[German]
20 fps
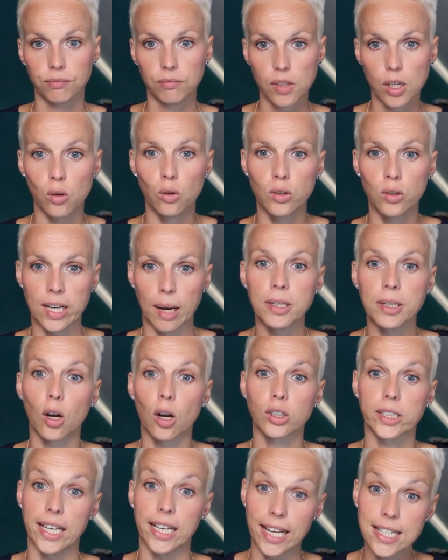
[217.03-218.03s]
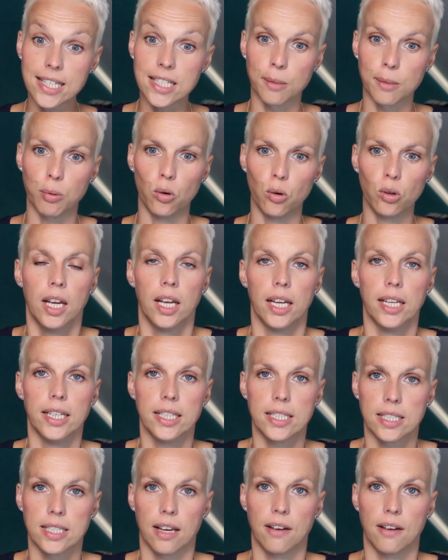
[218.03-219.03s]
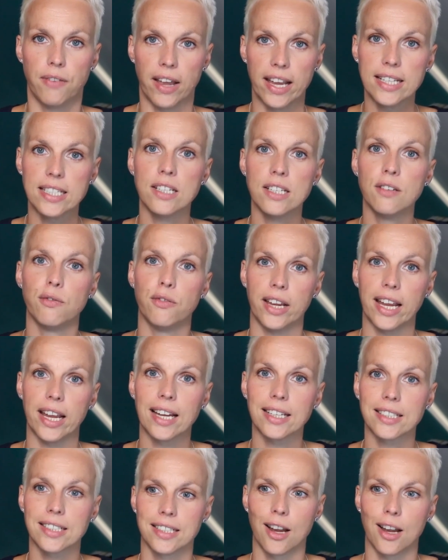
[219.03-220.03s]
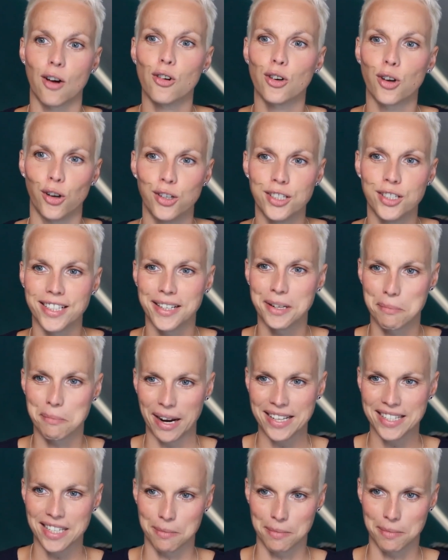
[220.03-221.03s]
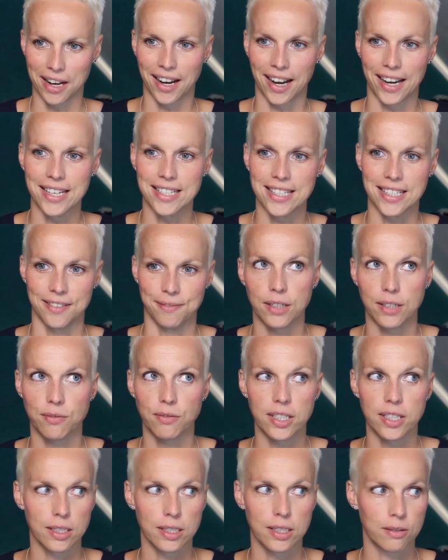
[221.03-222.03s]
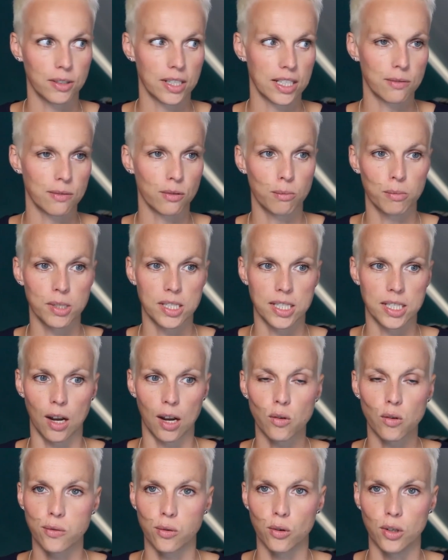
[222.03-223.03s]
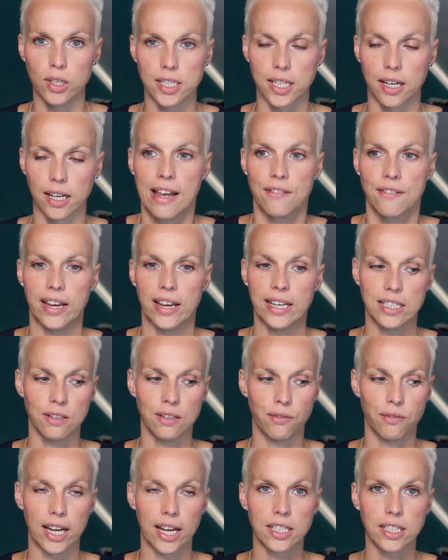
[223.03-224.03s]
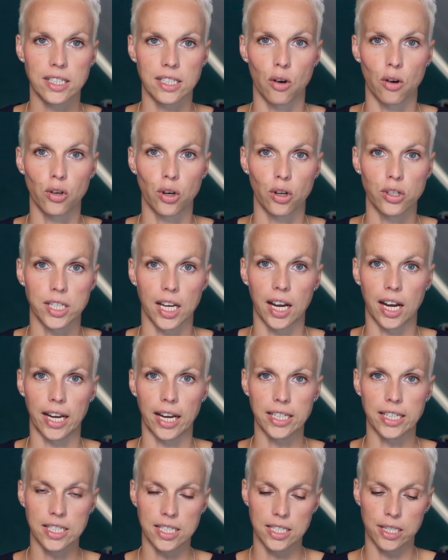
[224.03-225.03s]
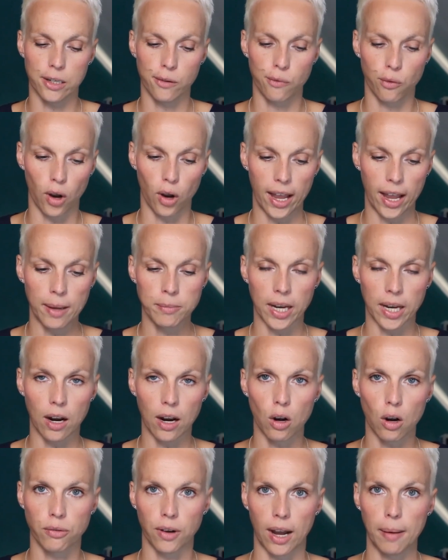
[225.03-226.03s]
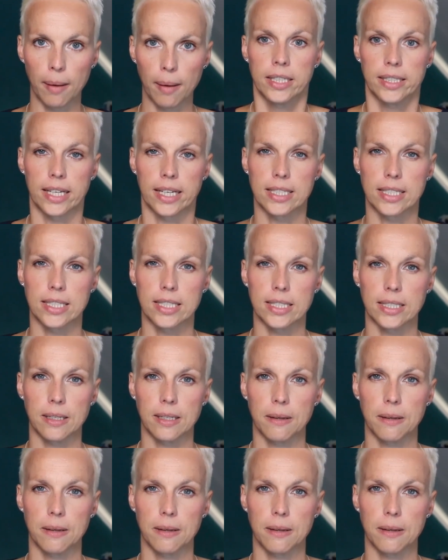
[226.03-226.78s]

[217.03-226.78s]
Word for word: und damit auch der letzte Punkt ist, welchen Wert genau könnt ihr gemeinsam erreichen? Ich finde, das wird ein bisschen ausführlicher. Welchen Wert genau könnt ihr erreichen, zielt vor allem darauf ab, dass